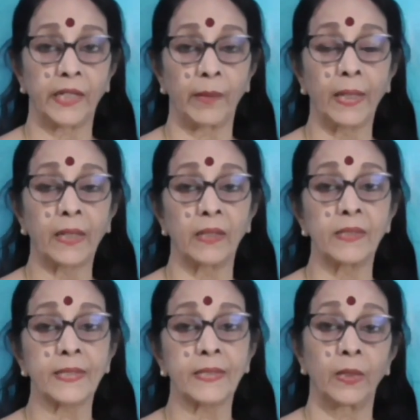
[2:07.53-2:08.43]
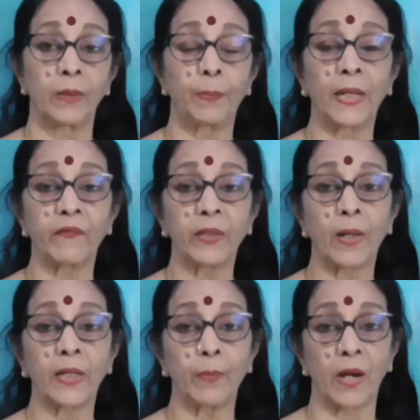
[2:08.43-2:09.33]
கெமிக்கல்ஸ்
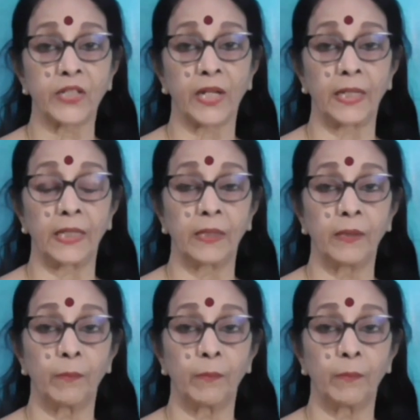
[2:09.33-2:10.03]
பலவிதமான பாஷைகள்